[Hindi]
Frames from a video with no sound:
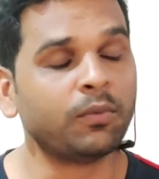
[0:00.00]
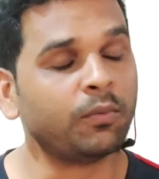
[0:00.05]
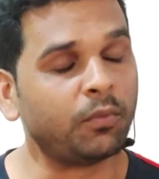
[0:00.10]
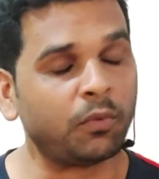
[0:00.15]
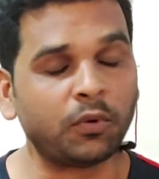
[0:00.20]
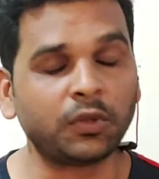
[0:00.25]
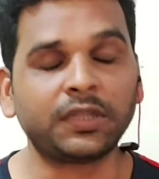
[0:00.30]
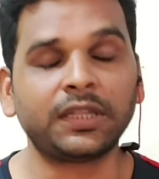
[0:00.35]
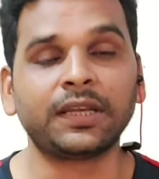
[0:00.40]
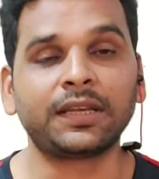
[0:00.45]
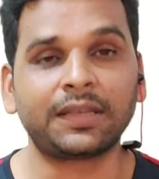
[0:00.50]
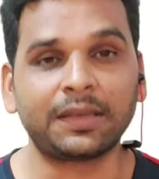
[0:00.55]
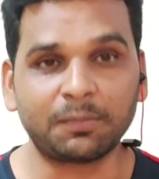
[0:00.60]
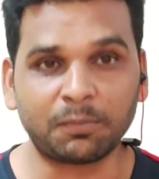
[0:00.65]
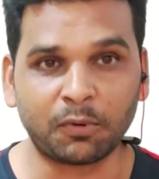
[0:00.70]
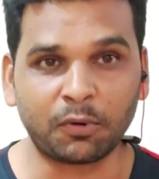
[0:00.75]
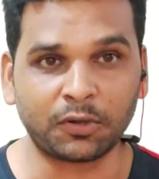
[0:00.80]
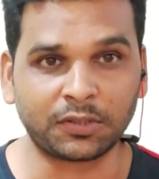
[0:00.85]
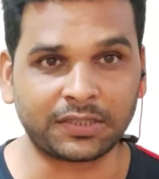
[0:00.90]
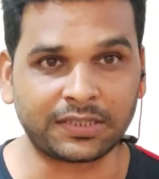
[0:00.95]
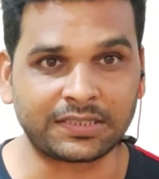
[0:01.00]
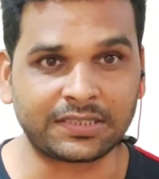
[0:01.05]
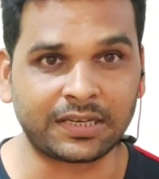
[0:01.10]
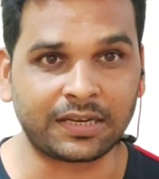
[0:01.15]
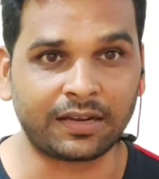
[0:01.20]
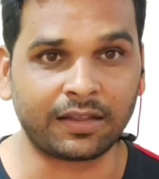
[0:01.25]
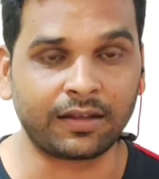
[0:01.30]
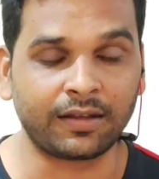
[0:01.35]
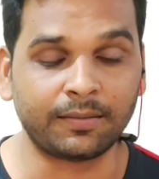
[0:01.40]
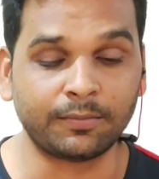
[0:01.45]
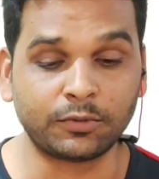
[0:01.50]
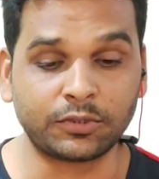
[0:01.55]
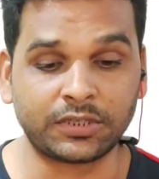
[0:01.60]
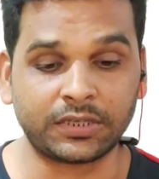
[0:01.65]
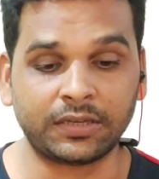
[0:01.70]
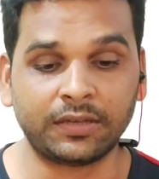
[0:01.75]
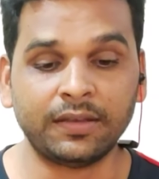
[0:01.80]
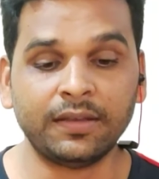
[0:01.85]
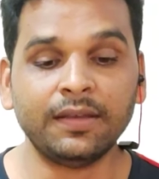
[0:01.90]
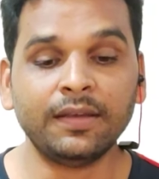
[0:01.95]
वो देख के बहुत अच्छा लगा
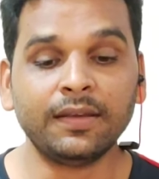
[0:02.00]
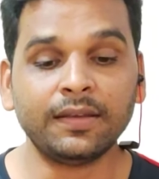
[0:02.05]
मुझे